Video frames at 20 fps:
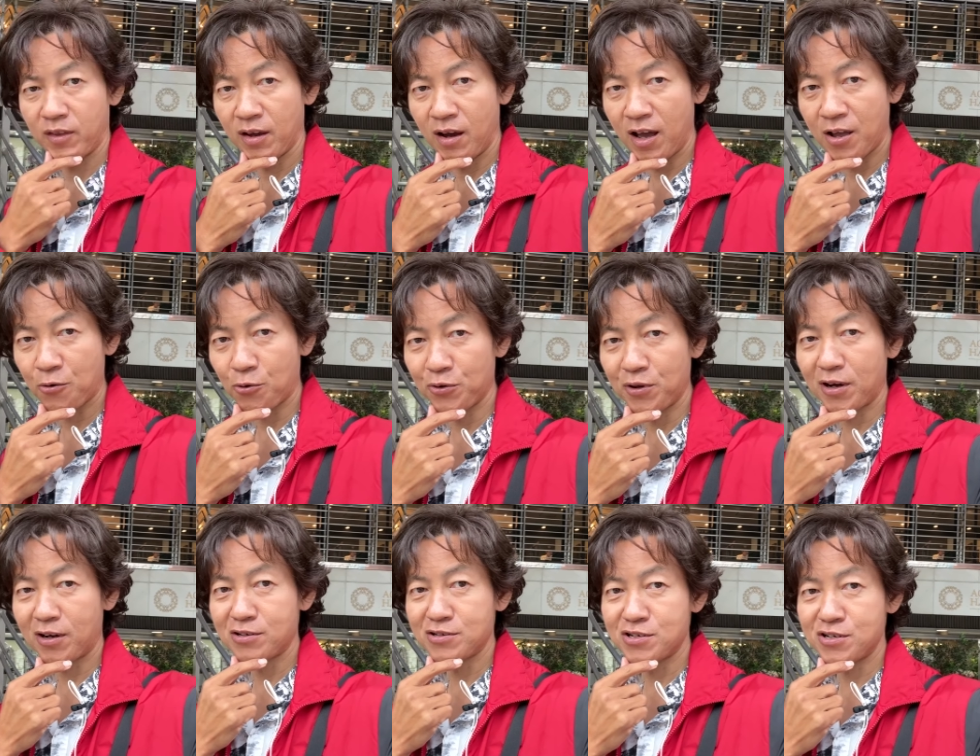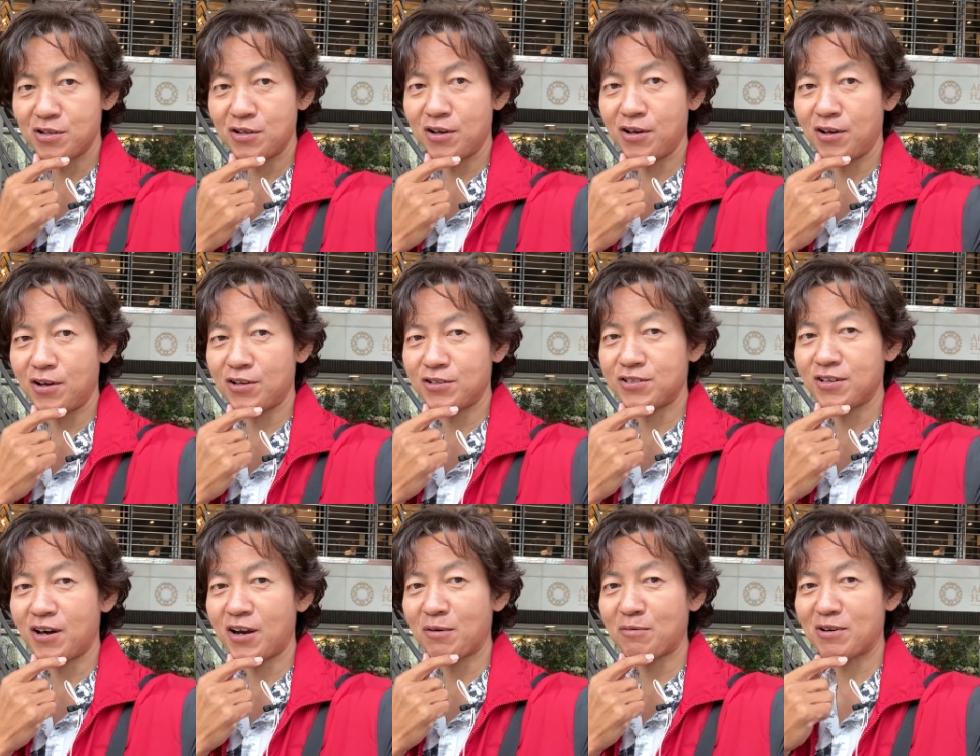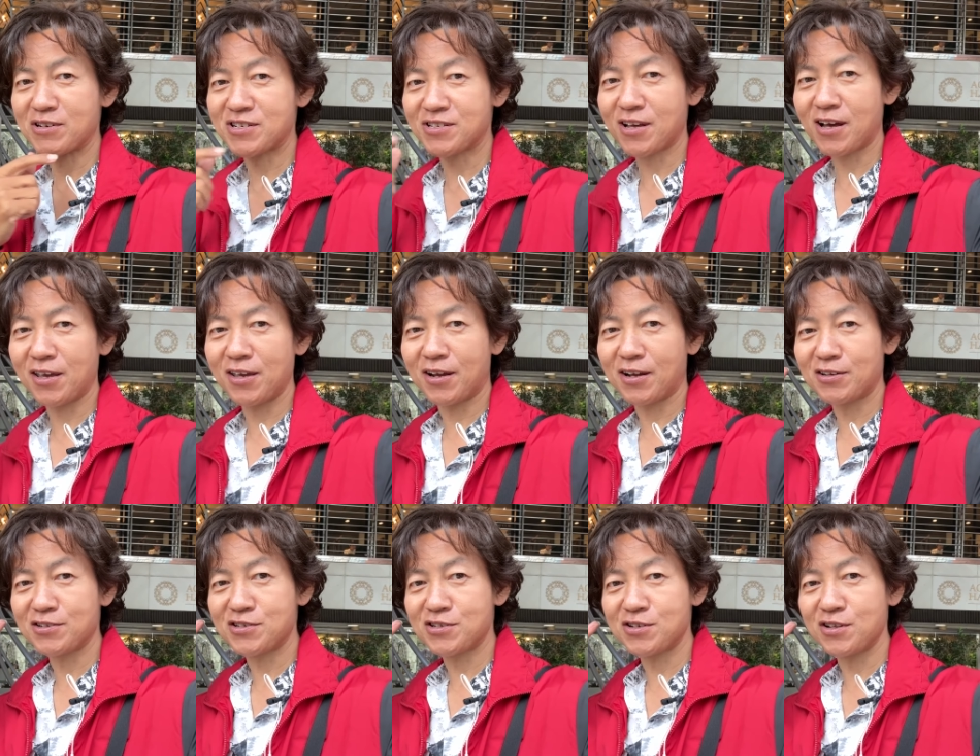はい、こんな感じです。やりました。いい
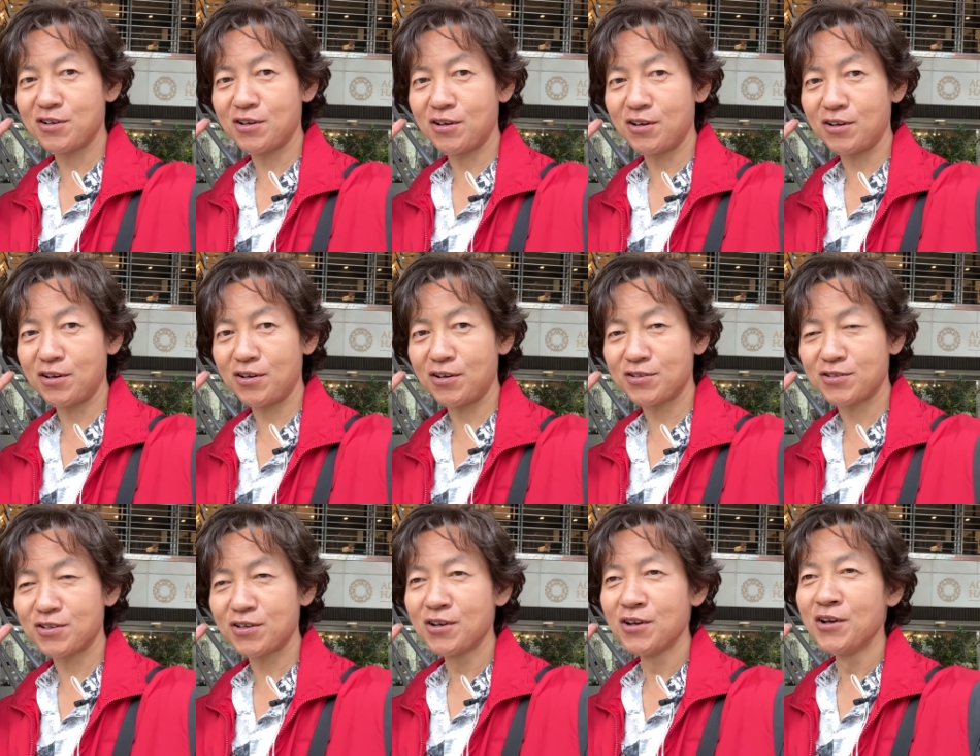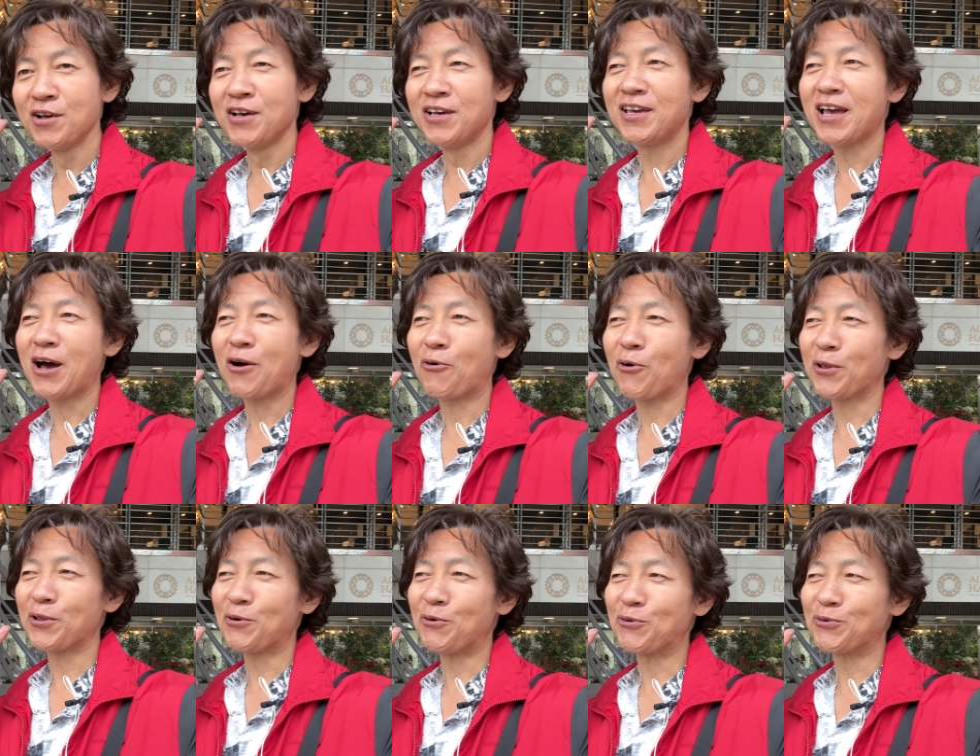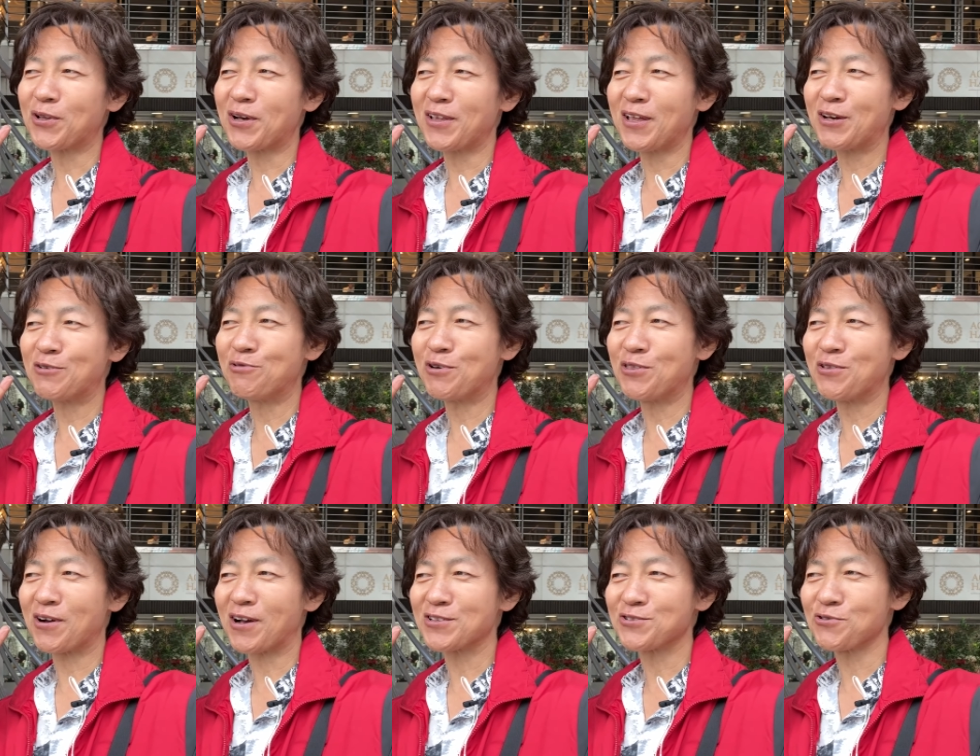感じです。いや、これで本当はね、不利
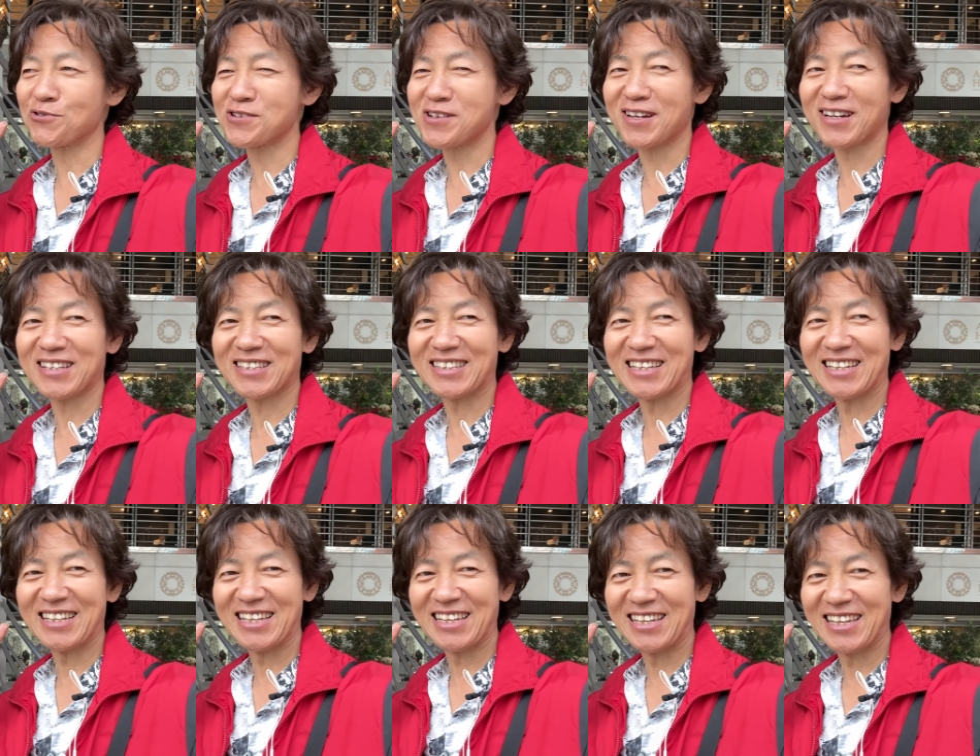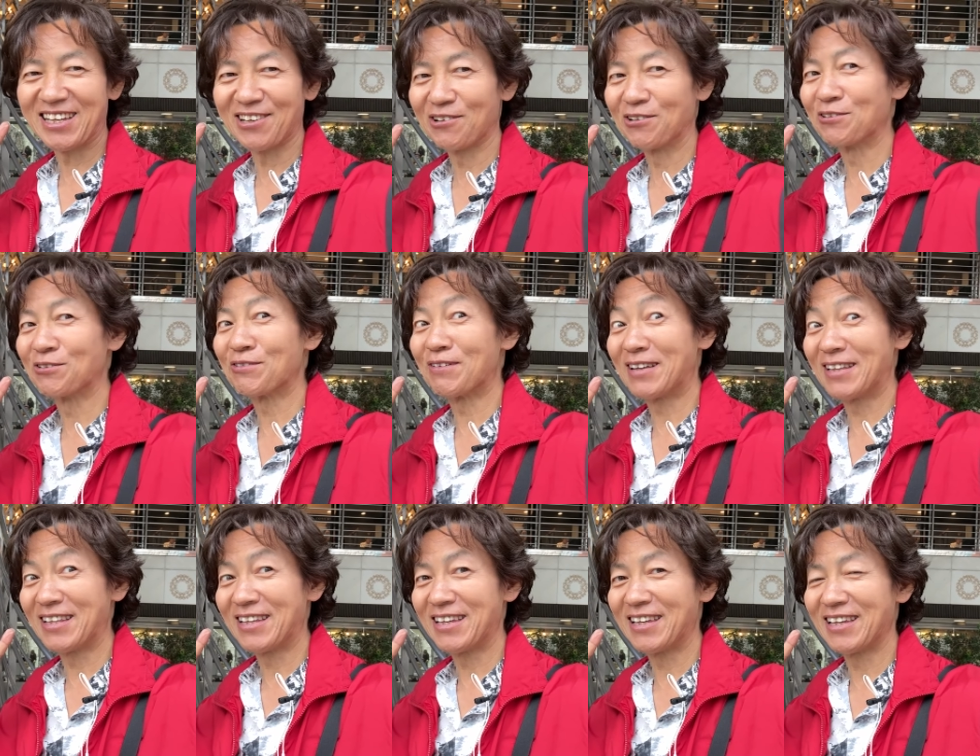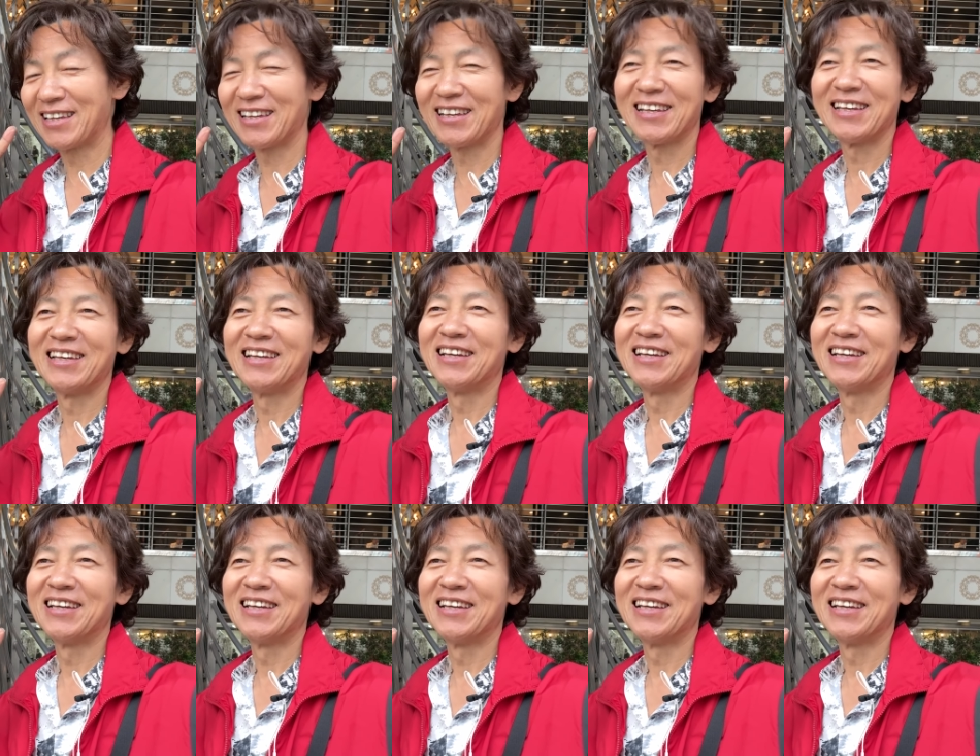の仮装したかったね、本当はね。